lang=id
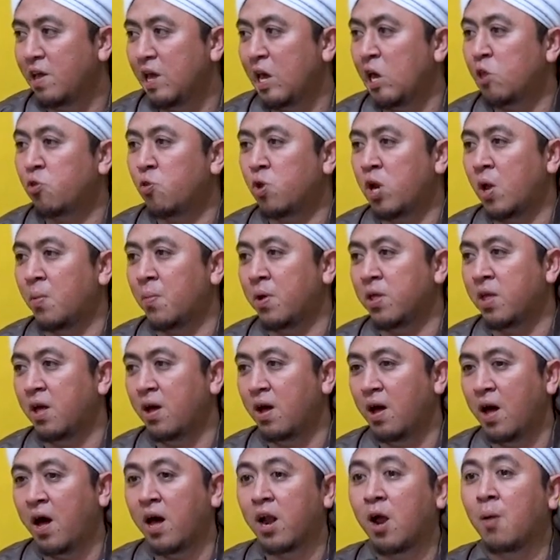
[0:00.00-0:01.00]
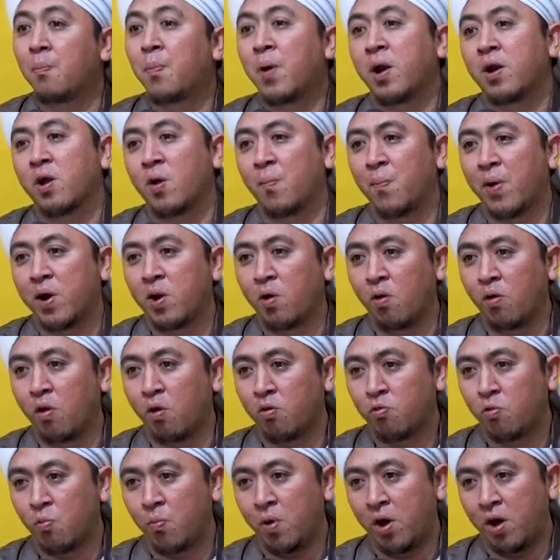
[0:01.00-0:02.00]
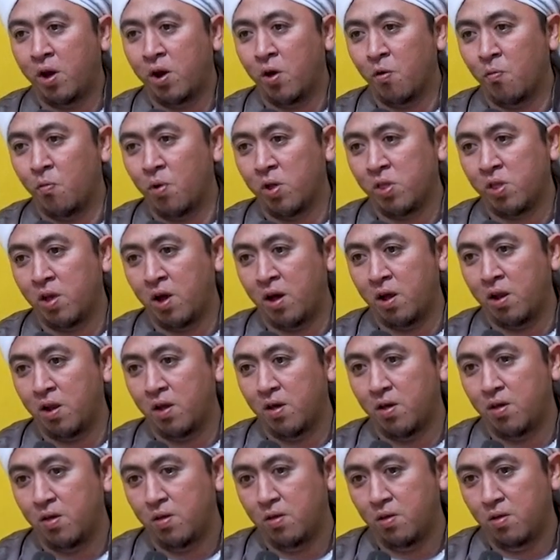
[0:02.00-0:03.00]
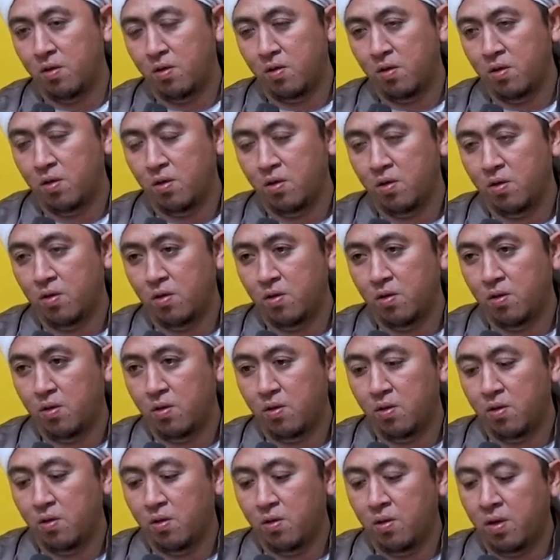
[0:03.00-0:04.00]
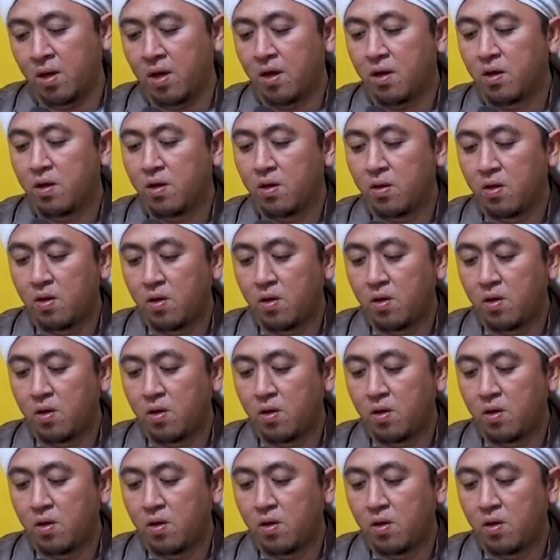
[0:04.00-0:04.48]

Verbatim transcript: Itu namanya harapan kepada Allah Subhanahu wa taala. Ya.